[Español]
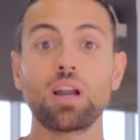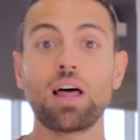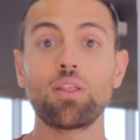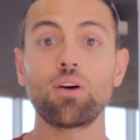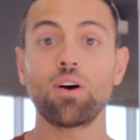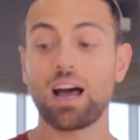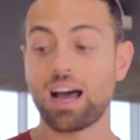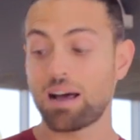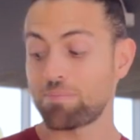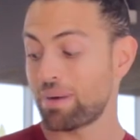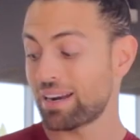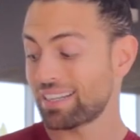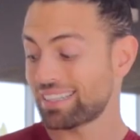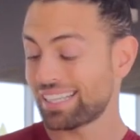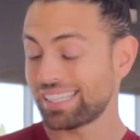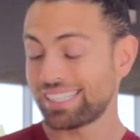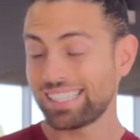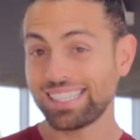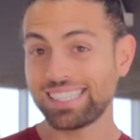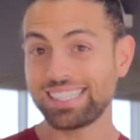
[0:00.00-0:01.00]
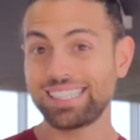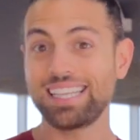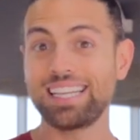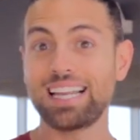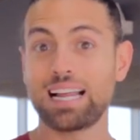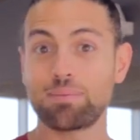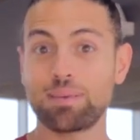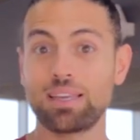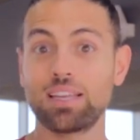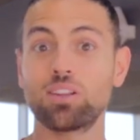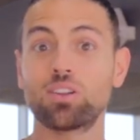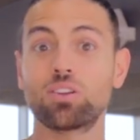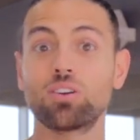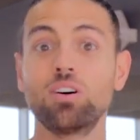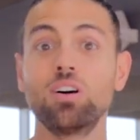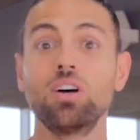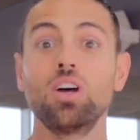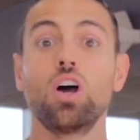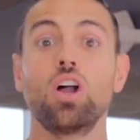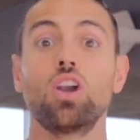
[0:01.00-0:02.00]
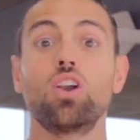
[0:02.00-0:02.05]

lado, aparte de ese estiramiento,